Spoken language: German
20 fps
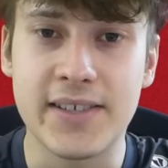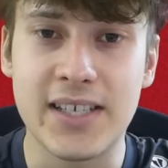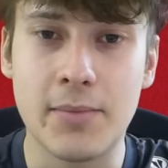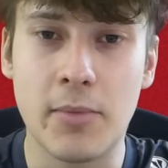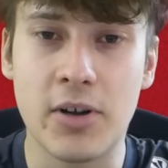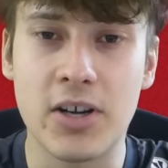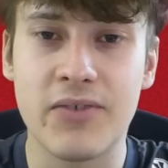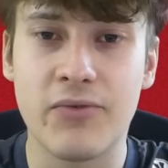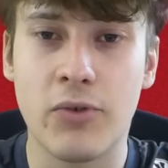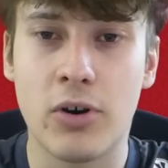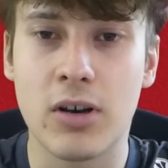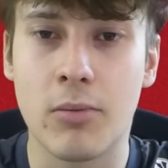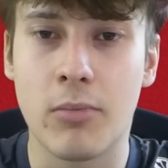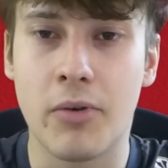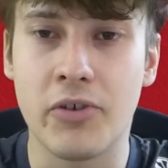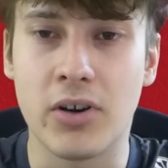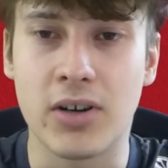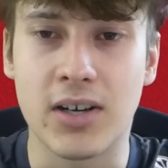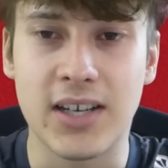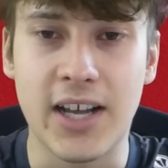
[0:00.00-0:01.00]
Thema geworden,
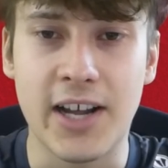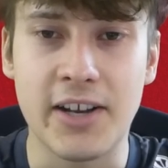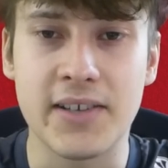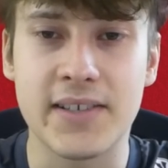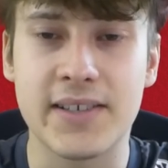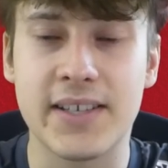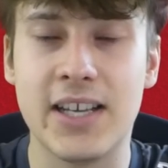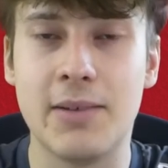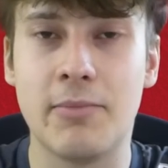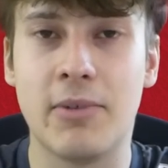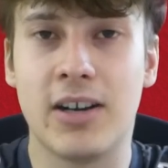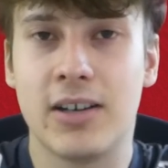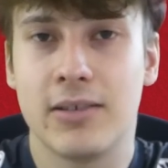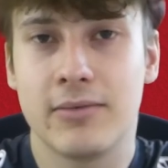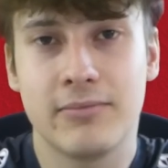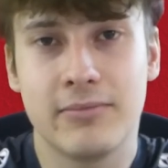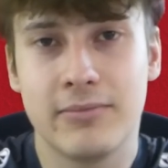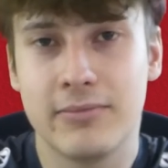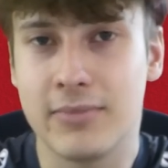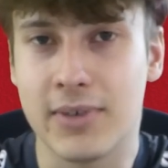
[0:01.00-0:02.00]
aber wohl ein kleines Thema.